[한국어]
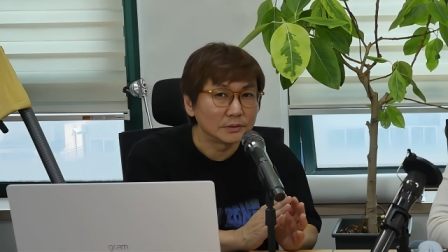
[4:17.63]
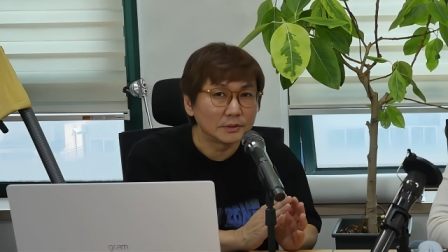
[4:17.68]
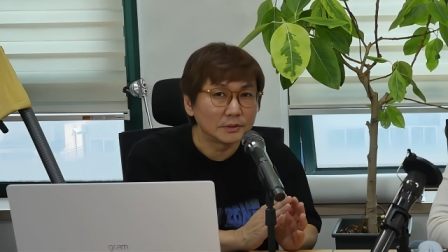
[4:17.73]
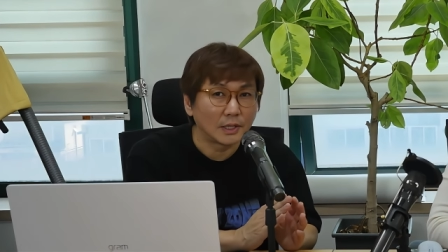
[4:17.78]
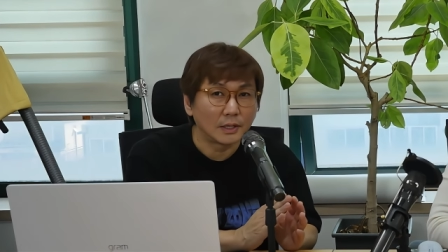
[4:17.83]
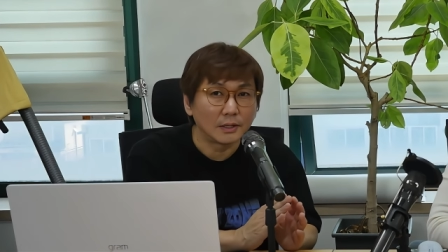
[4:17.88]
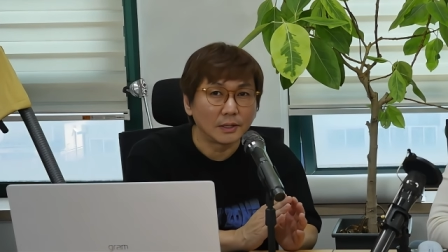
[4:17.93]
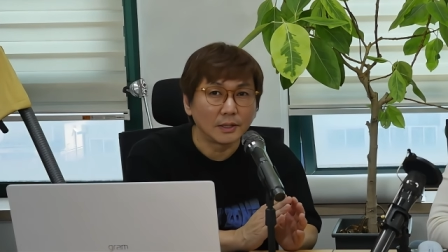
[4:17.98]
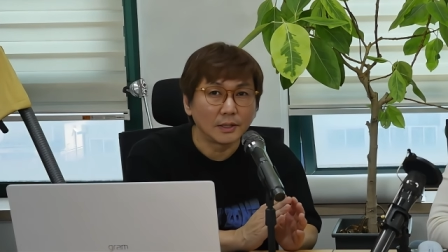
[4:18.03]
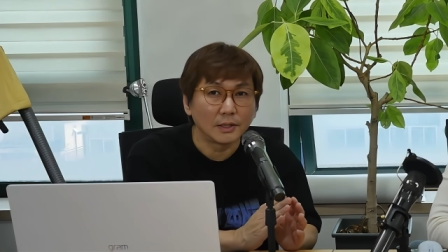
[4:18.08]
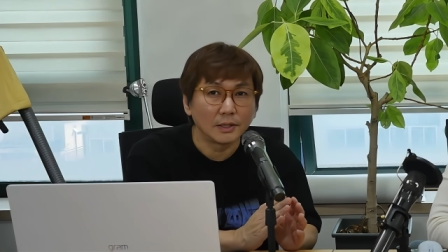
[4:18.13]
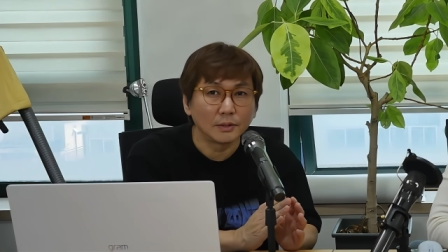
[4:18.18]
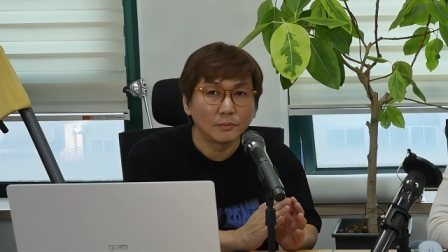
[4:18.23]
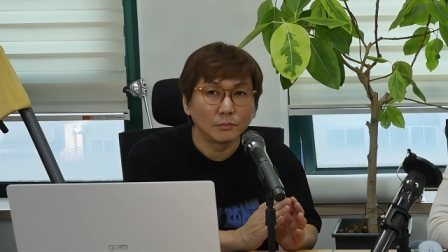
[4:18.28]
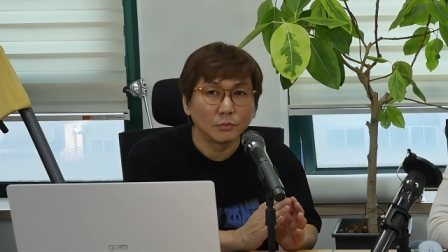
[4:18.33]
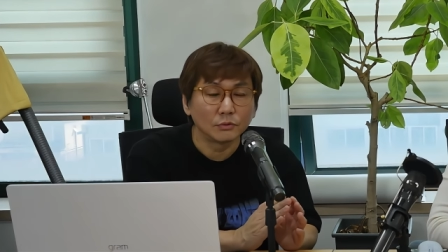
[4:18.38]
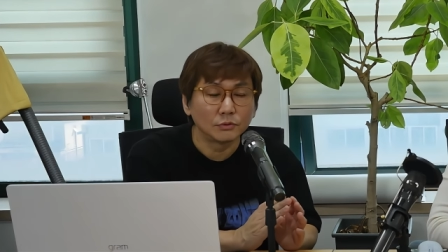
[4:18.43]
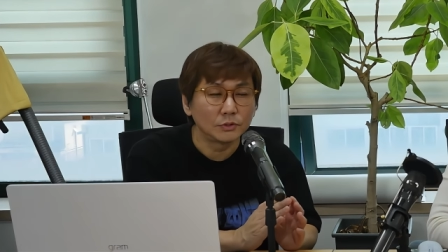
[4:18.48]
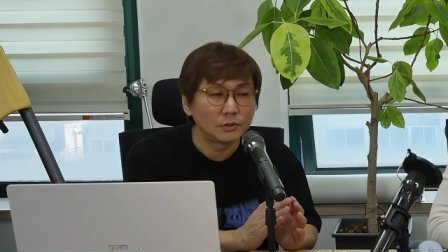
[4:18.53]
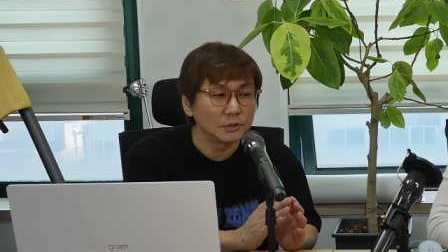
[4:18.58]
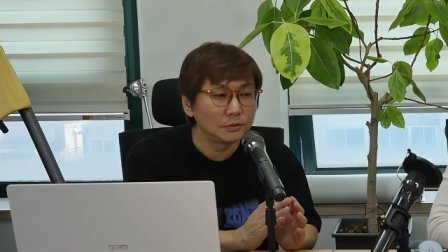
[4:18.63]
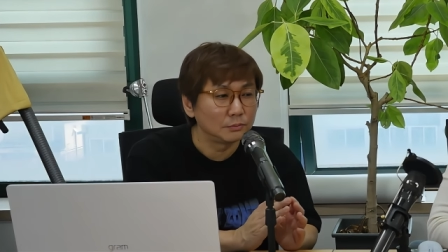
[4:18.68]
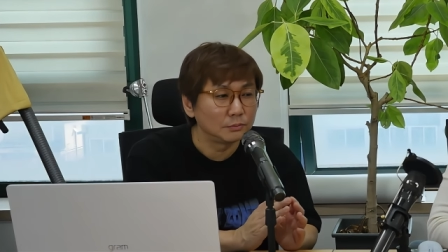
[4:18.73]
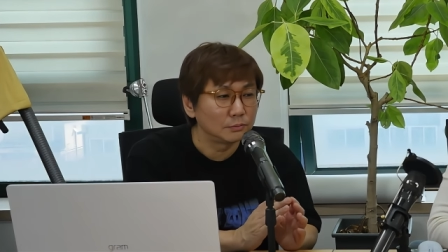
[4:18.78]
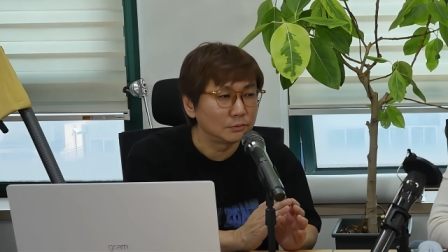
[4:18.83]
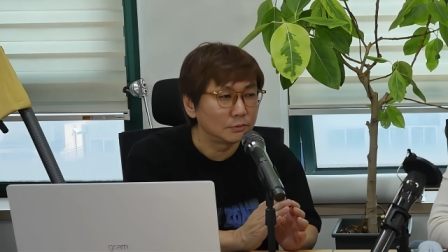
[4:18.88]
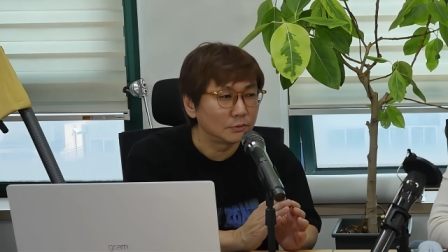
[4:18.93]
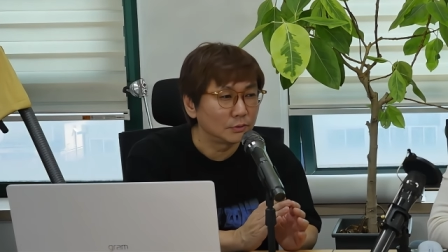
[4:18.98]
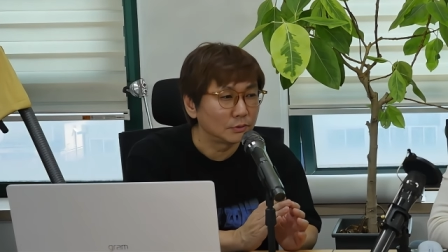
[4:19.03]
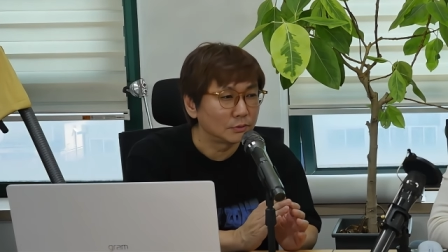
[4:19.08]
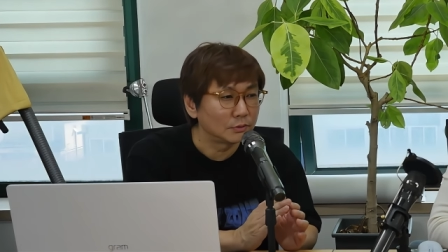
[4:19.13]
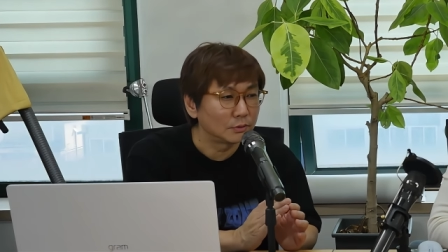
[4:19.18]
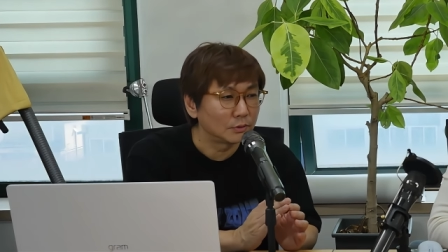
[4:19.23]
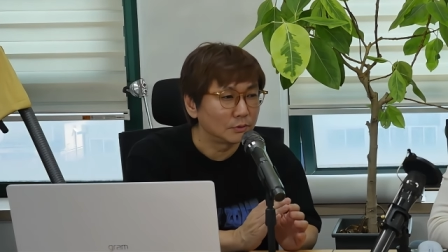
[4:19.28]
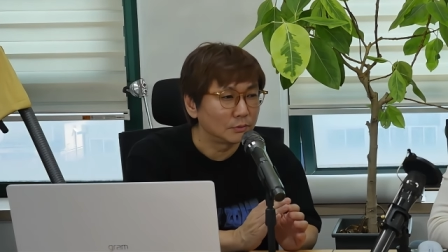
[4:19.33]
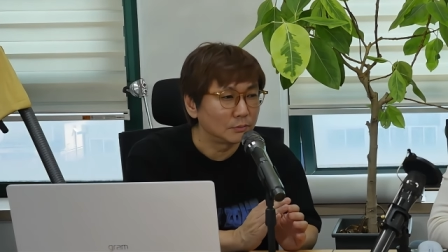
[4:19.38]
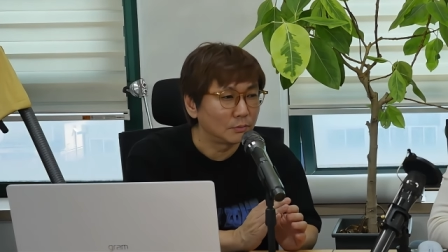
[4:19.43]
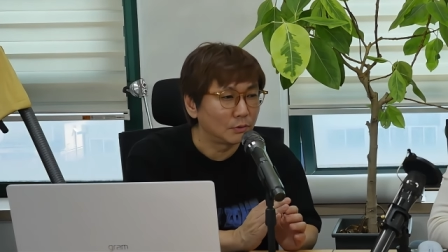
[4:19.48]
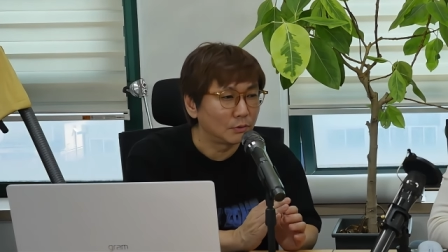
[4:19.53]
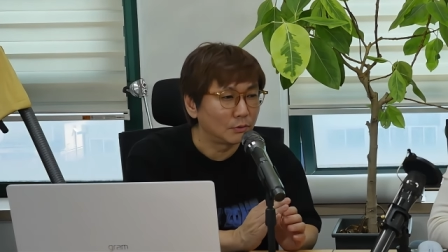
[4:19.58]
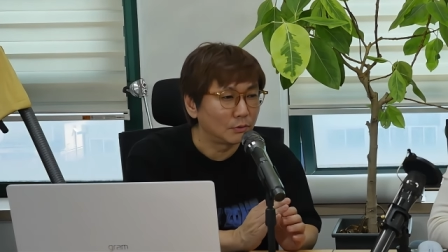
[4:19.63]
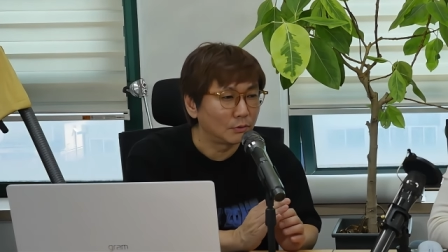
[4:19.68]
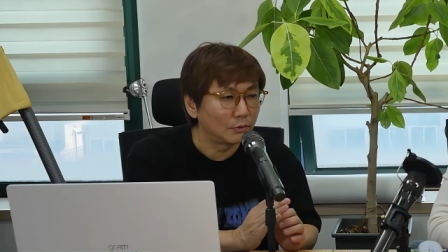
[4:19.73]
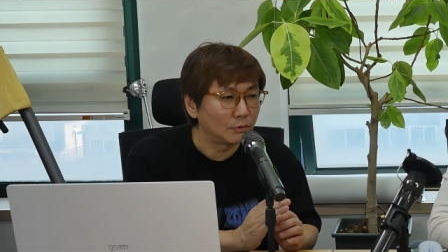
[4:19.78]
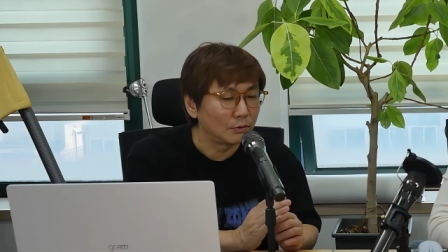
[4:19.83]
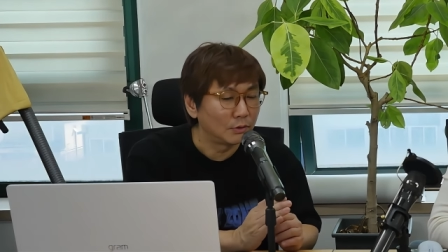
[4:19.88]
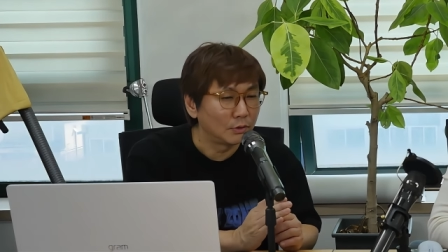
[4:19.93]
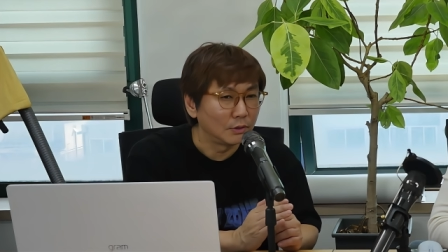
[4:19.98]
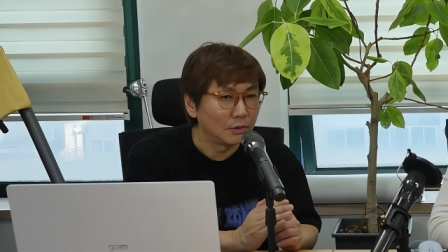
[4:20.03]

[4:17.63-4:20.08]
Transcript: 안에 모티브 어떤 뭐